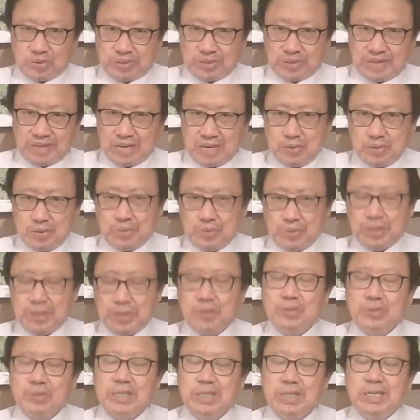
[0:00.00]
去参与围
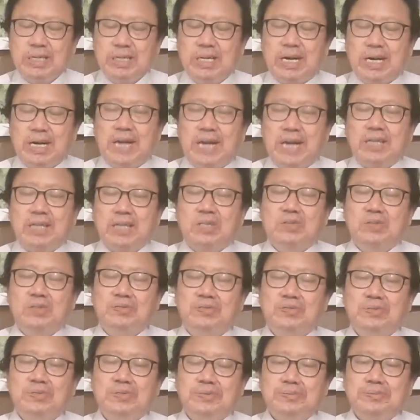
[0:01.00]
攻哈尔科
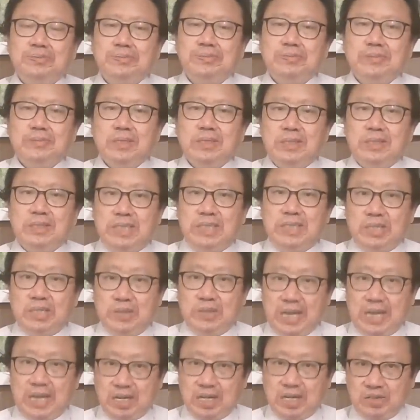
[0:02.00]
夫，结
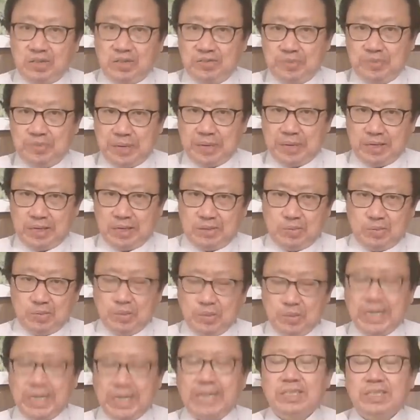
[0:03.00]
果哈尔科夫被
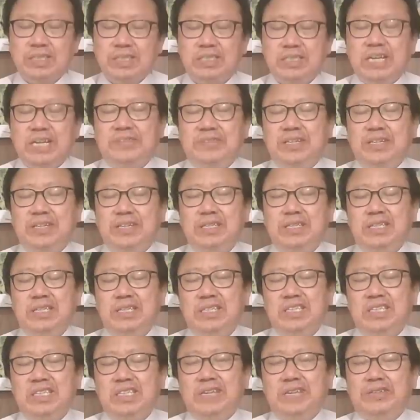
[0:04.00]
乌克兰解放，
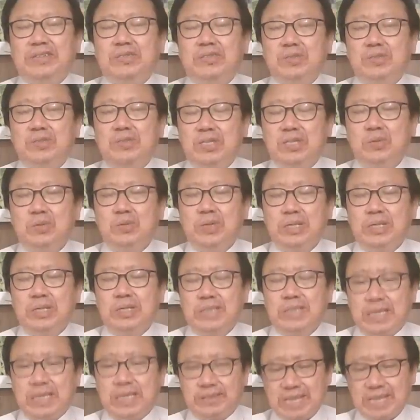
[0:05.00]
解放之后击退，
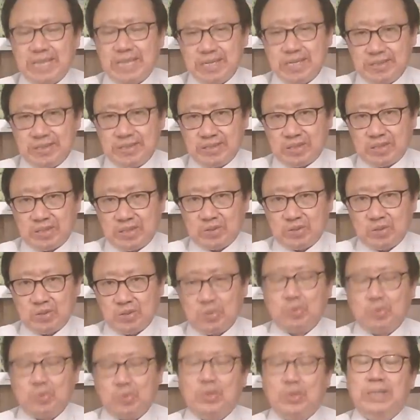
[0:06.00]
他再一次遭受
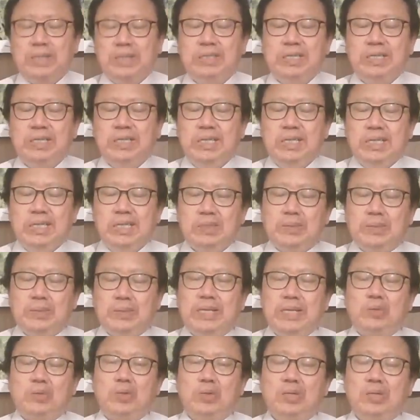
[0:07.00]
重创。那么
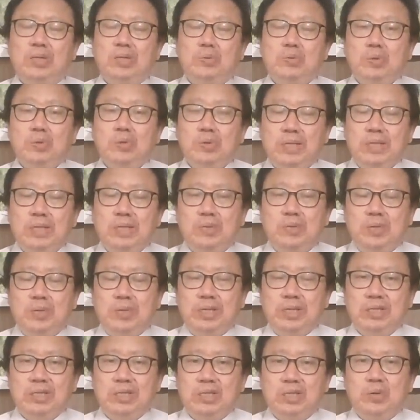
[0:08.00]
他又退到乌东地
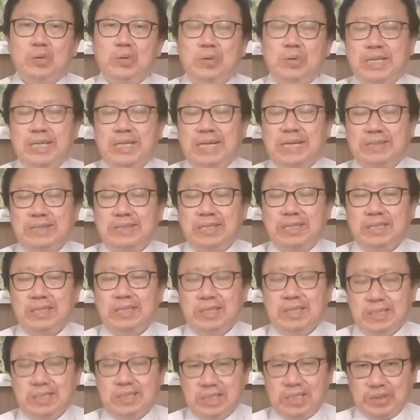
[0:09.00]
区继续打仗，
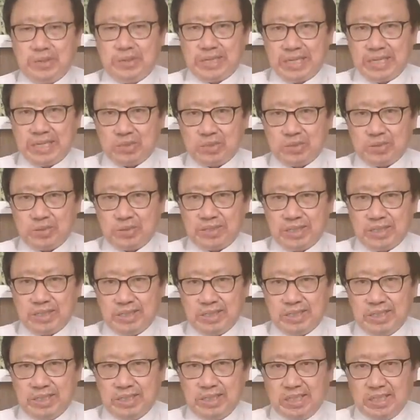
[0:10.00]
结果呢？现在说这个，